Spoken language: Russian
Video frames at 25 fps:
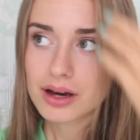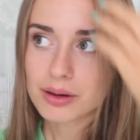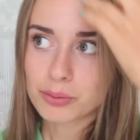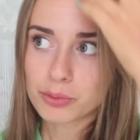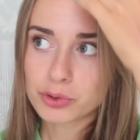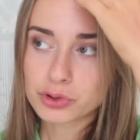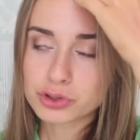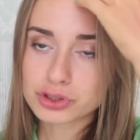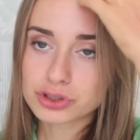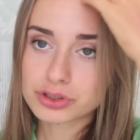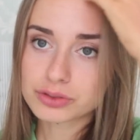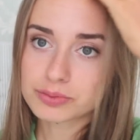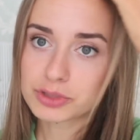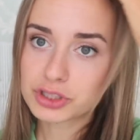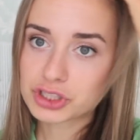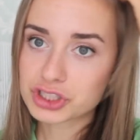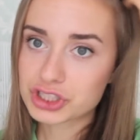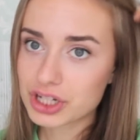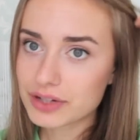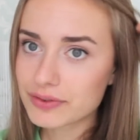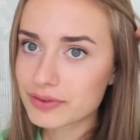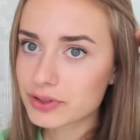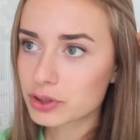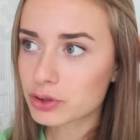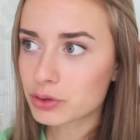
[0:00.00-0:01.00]
Можно
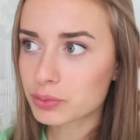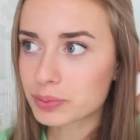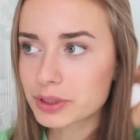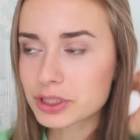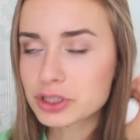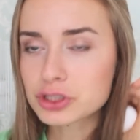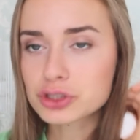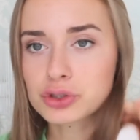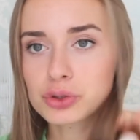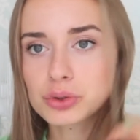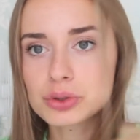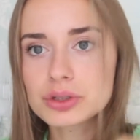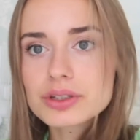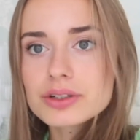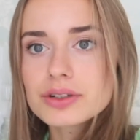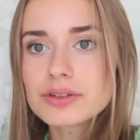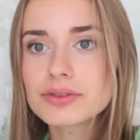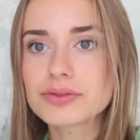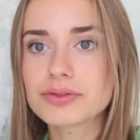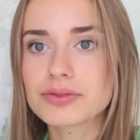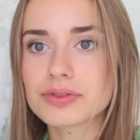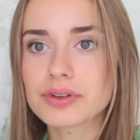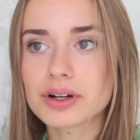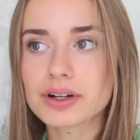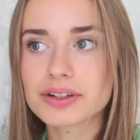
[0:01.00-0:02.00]
дешевле купить что-то
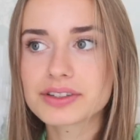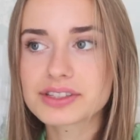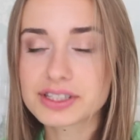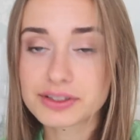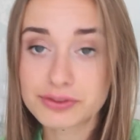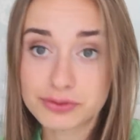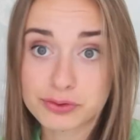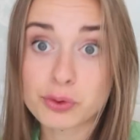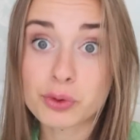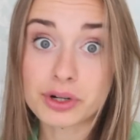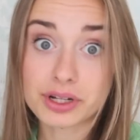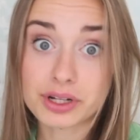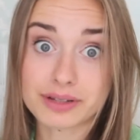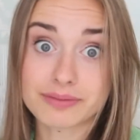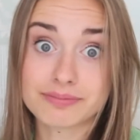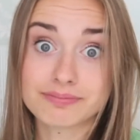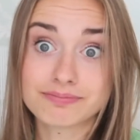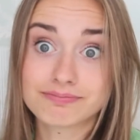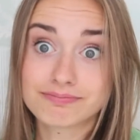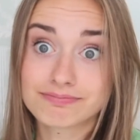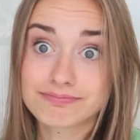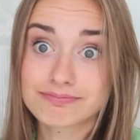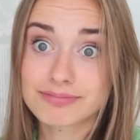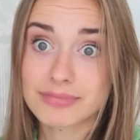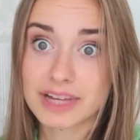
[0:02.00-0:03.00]
в Сефоре
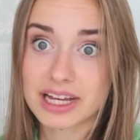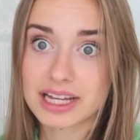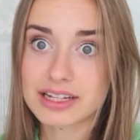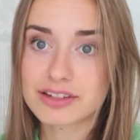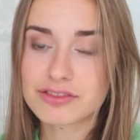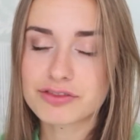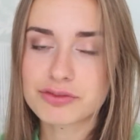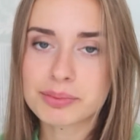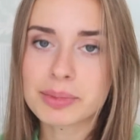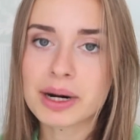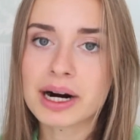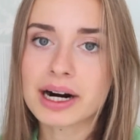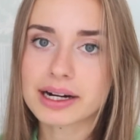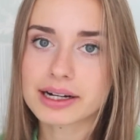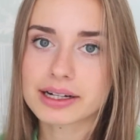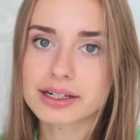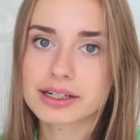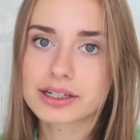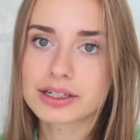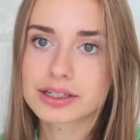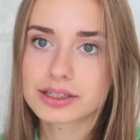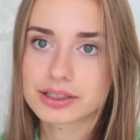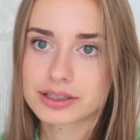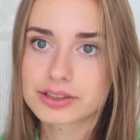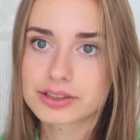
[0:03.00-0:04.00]
или в Мак
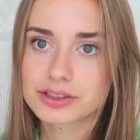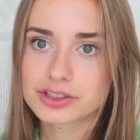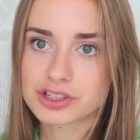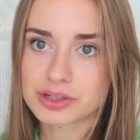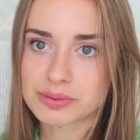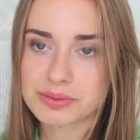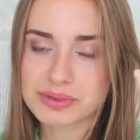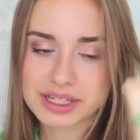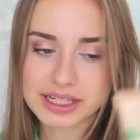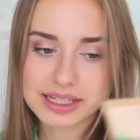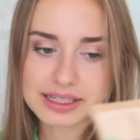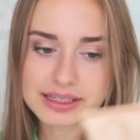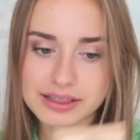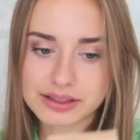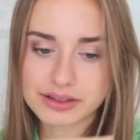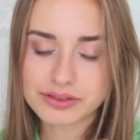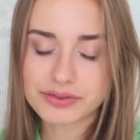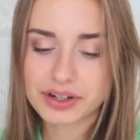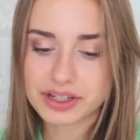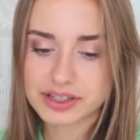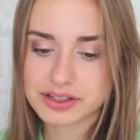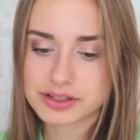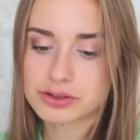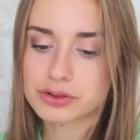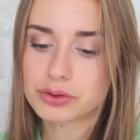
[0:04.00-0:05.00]
чем за эти
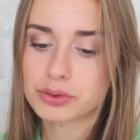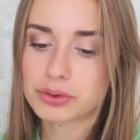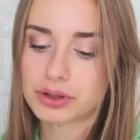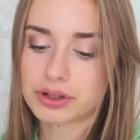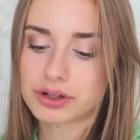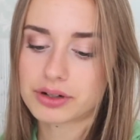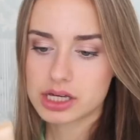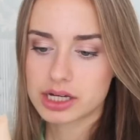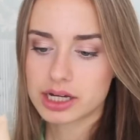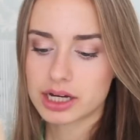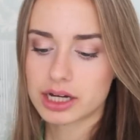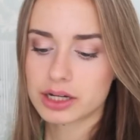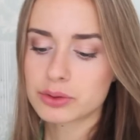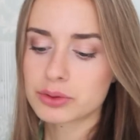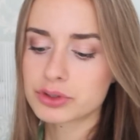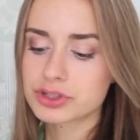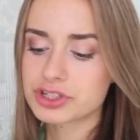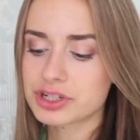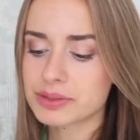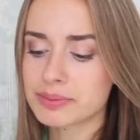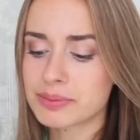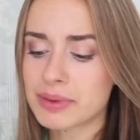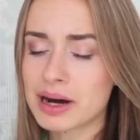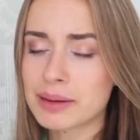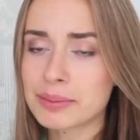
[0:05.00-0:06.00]
20 долларов. И,
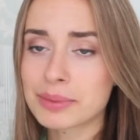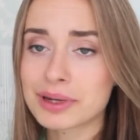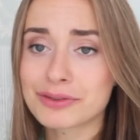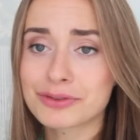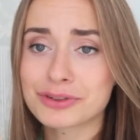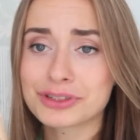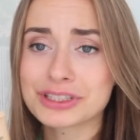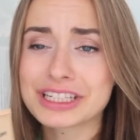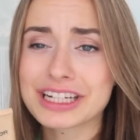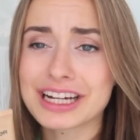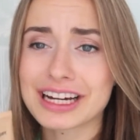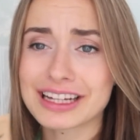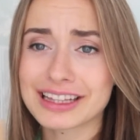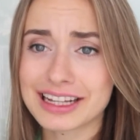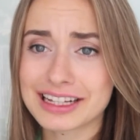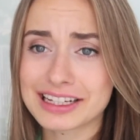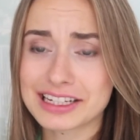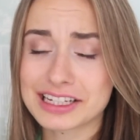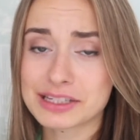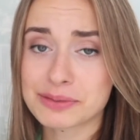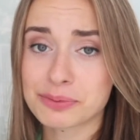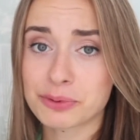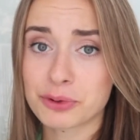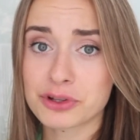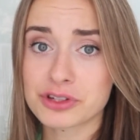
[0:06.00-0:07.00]
короче, мама его никогда
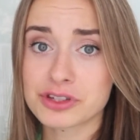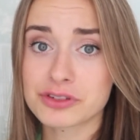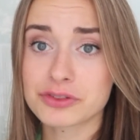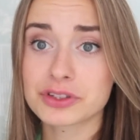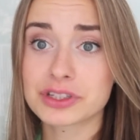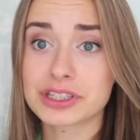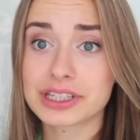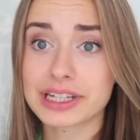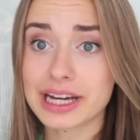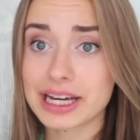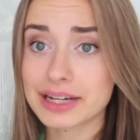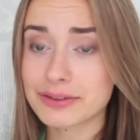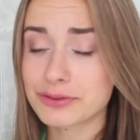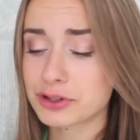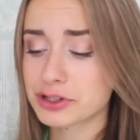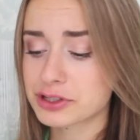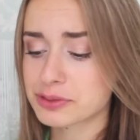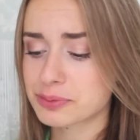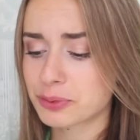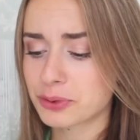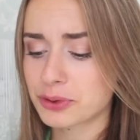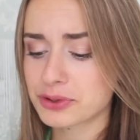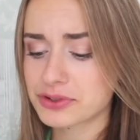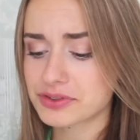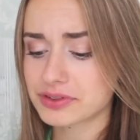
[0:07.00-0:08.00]
не использует, я его
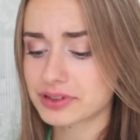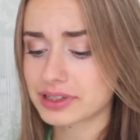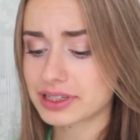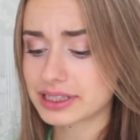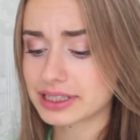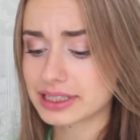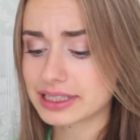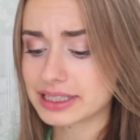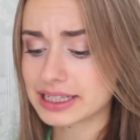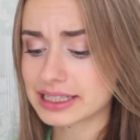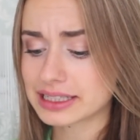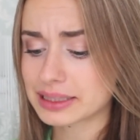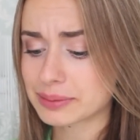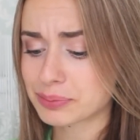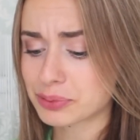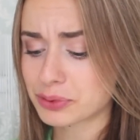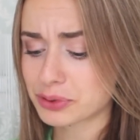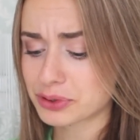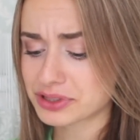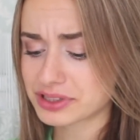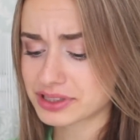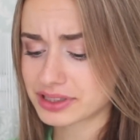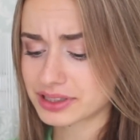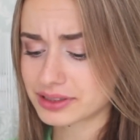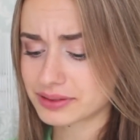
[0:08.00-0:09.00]
использовала, и это
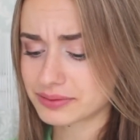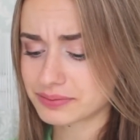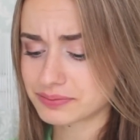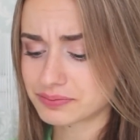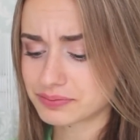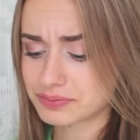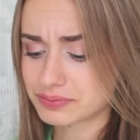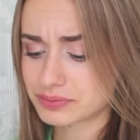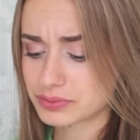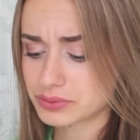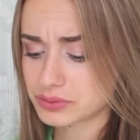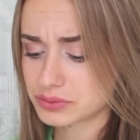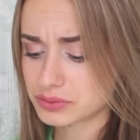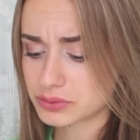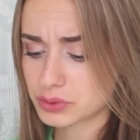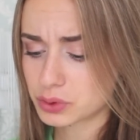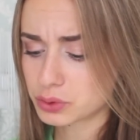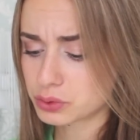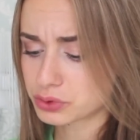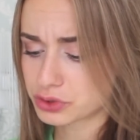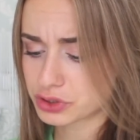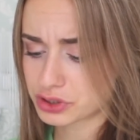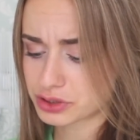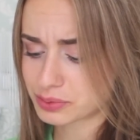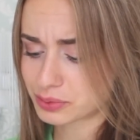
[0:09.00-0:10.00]
просто
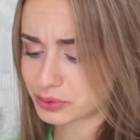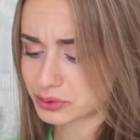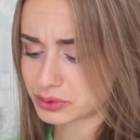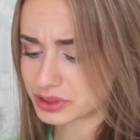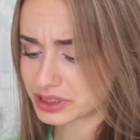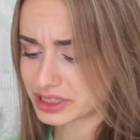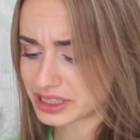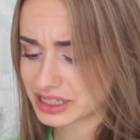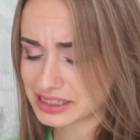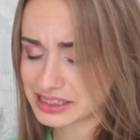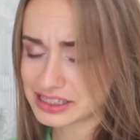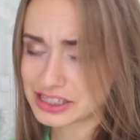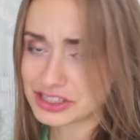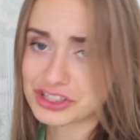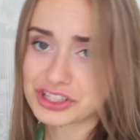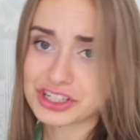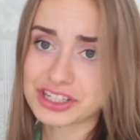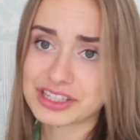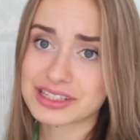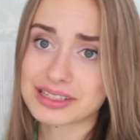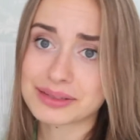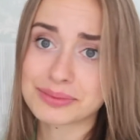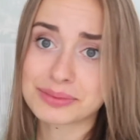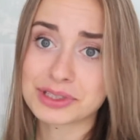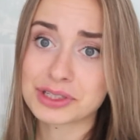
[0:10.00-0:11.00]
ужас полный, если
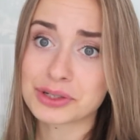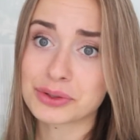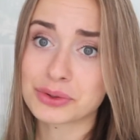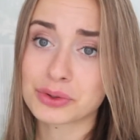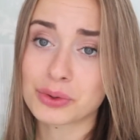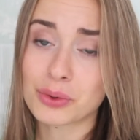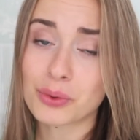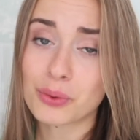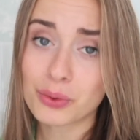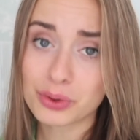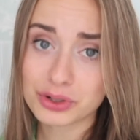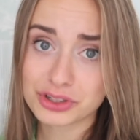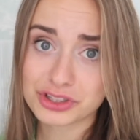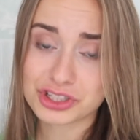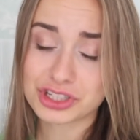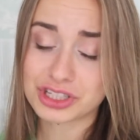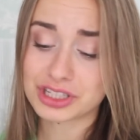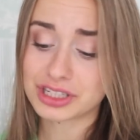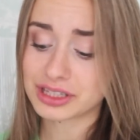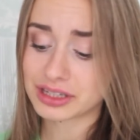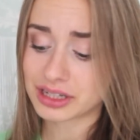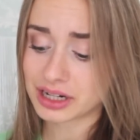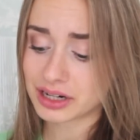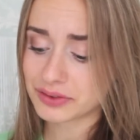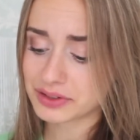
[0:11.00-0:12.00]
честно. Мне он
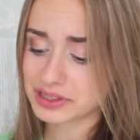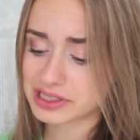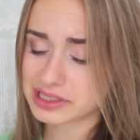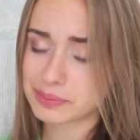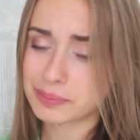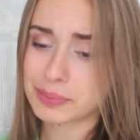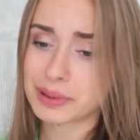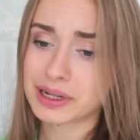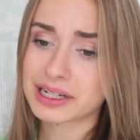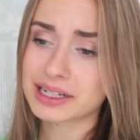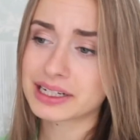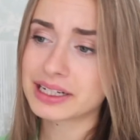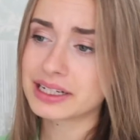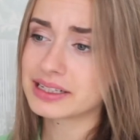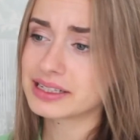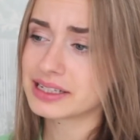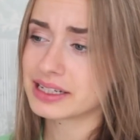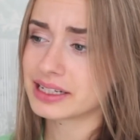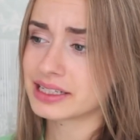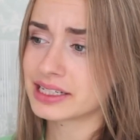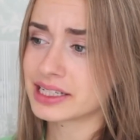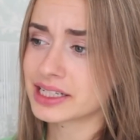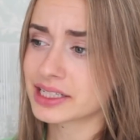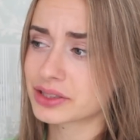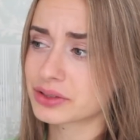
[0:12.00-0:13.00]
очень не нравится,
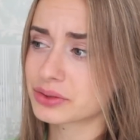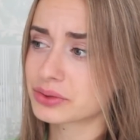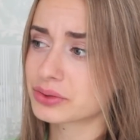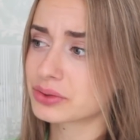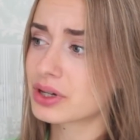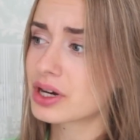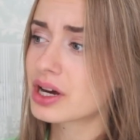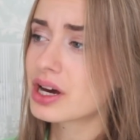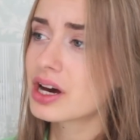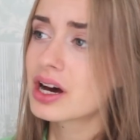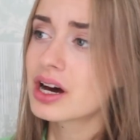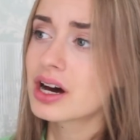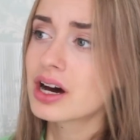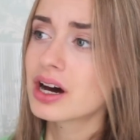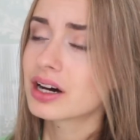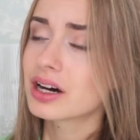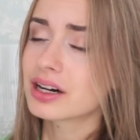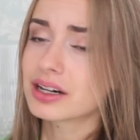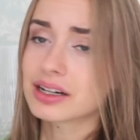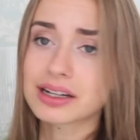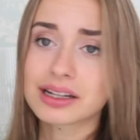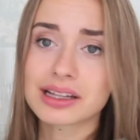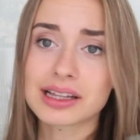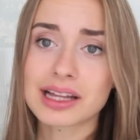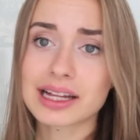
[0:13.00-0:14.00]
покрытие нету,
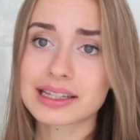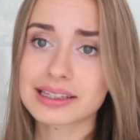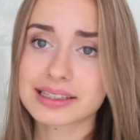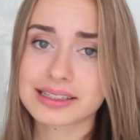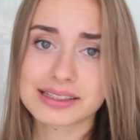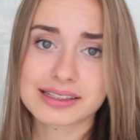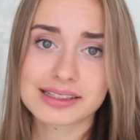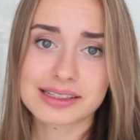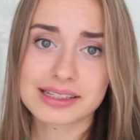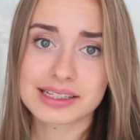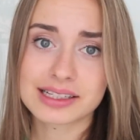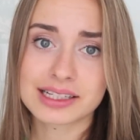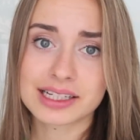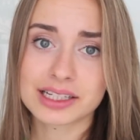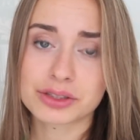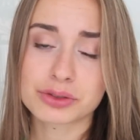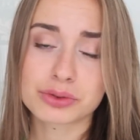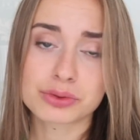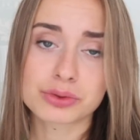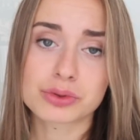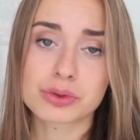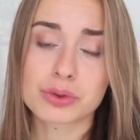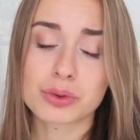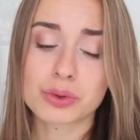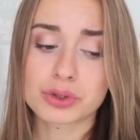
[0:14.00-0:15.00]
гладкости
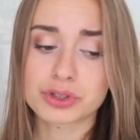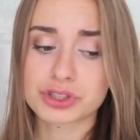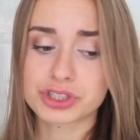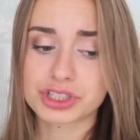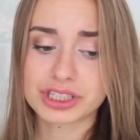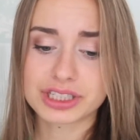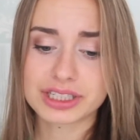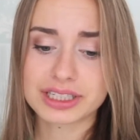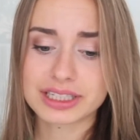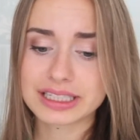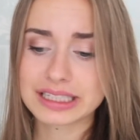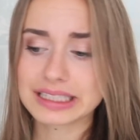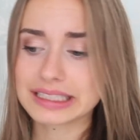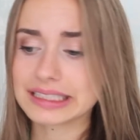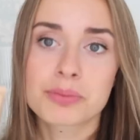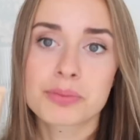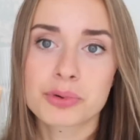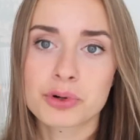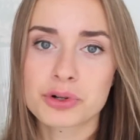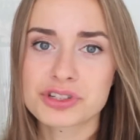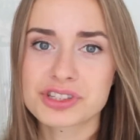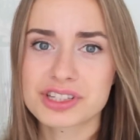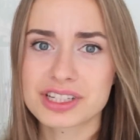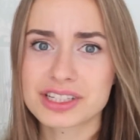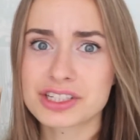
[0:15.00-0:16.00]
нету у кожи,
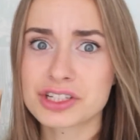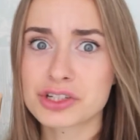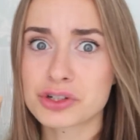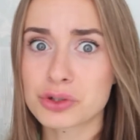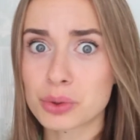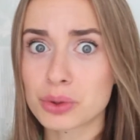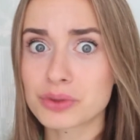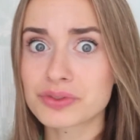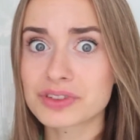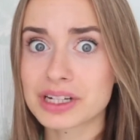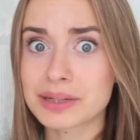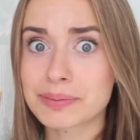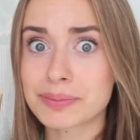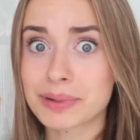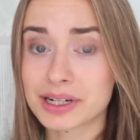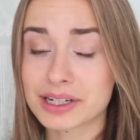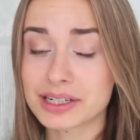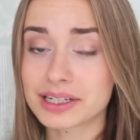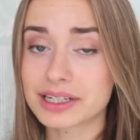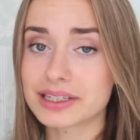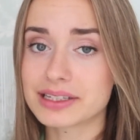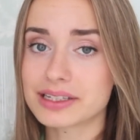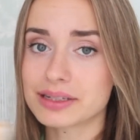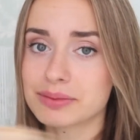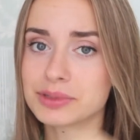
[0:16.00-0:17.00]
просто неровное
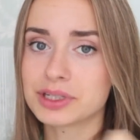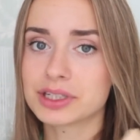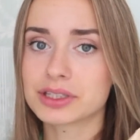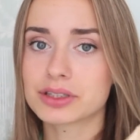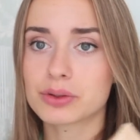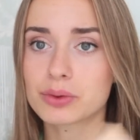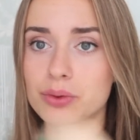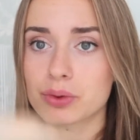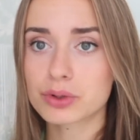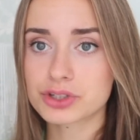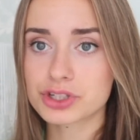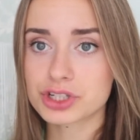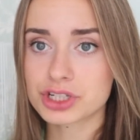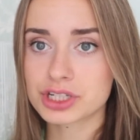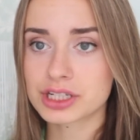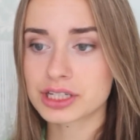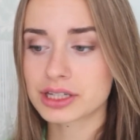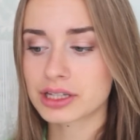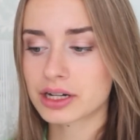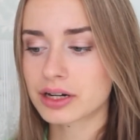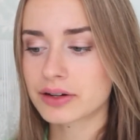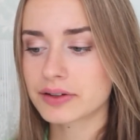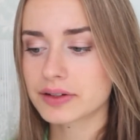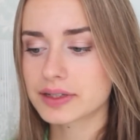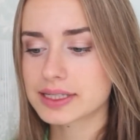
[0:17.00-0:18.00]
покрытие. Мне это очень не
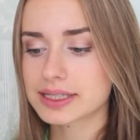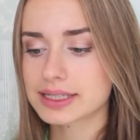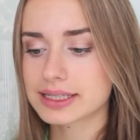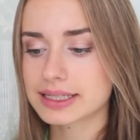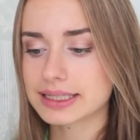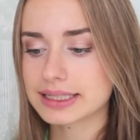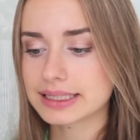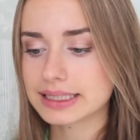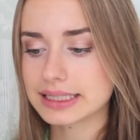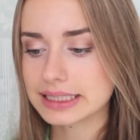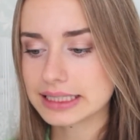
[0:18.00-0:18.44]
нравится.